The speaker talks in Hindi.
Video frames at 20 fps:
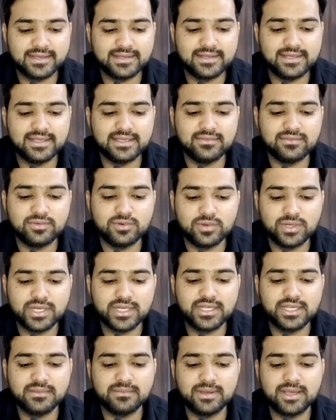एस टी की
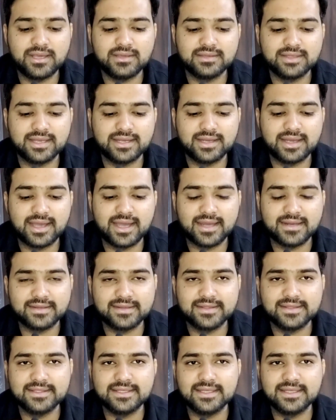फोर एट्टी मार्क्स एंड
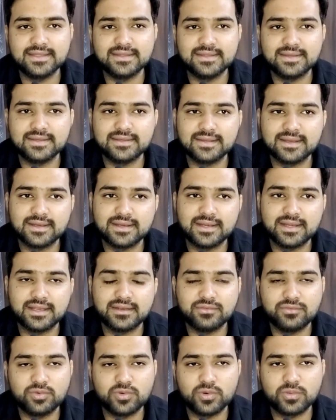आर सी जी की सिक्स
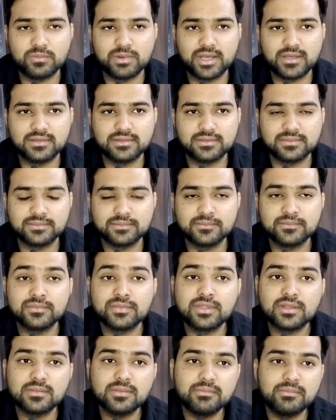हंड्रेड एंड फोर मार्क्स
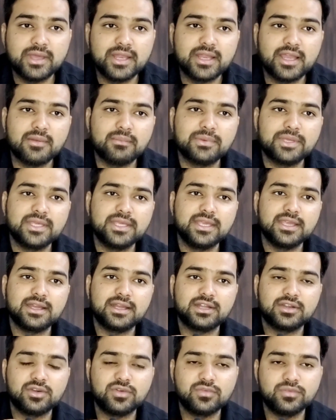मैंने आपकी
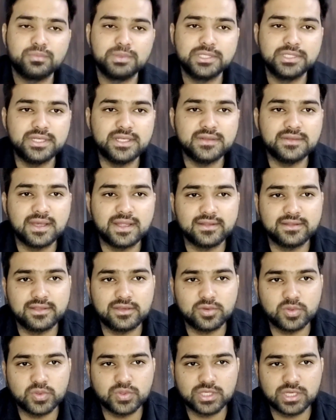ये कट ऑफ पिछले साल
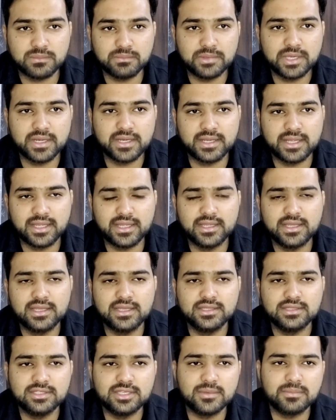से कुछ कम करी है
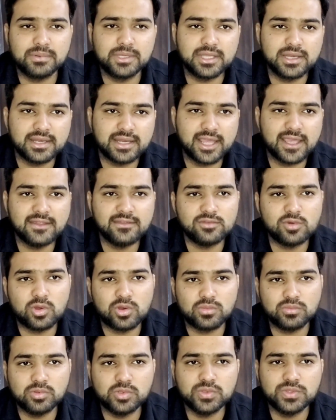जबकि रैंक्स
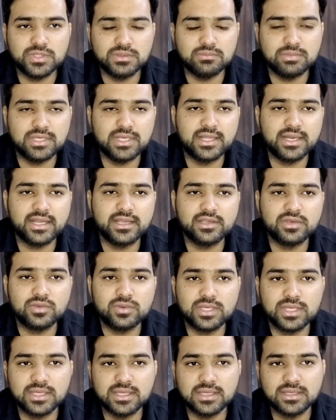ऑलमोस्ट सिमिलर है
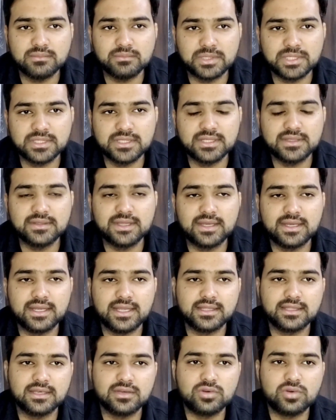क्योंकि पिछले साल
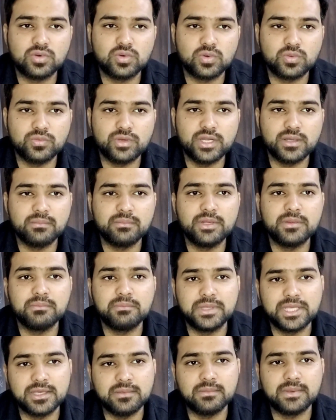क्या था कोविड अपने
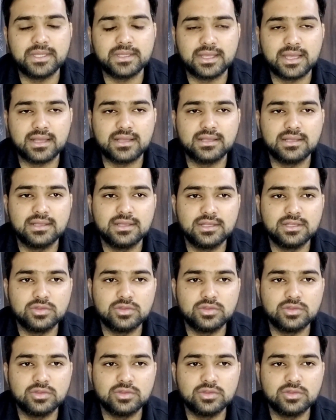पीक पे था